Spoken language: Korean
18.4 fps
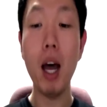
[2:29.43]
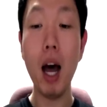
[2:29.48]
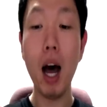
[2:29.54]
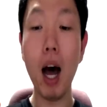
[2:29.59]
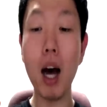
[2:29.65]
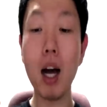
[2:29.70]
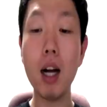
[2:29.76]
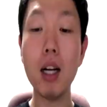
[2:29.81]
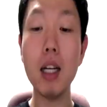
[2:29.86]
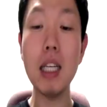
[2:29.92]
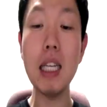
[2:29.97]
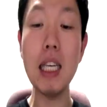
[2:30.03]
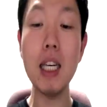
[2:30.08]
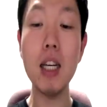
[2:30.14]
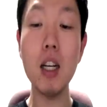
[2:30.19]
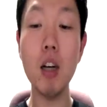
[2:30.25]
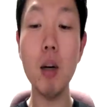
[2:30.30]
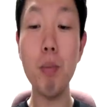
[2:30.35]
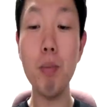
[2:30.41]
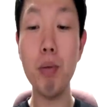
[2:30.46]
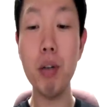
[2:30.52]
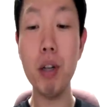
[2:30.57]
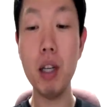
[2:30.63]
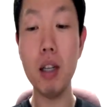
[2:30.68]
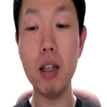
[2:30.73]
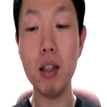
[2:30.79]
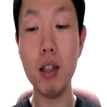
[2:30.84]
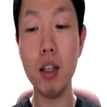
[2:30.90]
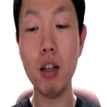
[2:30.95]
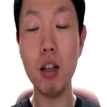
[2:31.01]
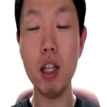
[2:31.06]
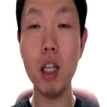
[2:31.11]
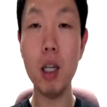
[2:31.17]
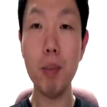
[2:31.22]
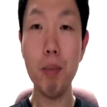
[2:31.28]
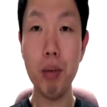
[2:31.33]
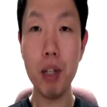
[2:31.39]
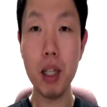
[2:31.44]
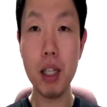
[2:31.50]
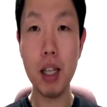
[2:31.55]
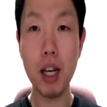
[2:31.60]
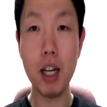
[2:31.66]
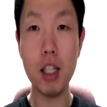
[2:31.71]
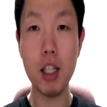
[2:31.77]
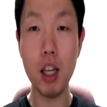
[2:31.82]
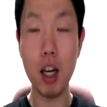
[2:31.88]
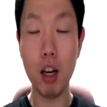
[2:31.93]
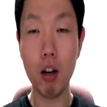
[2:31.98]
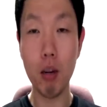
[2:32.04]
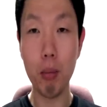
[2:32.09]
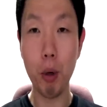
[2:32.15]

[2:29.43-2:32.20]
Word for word: 아 이거 프리 이거, 이거 프리 사이즈예요.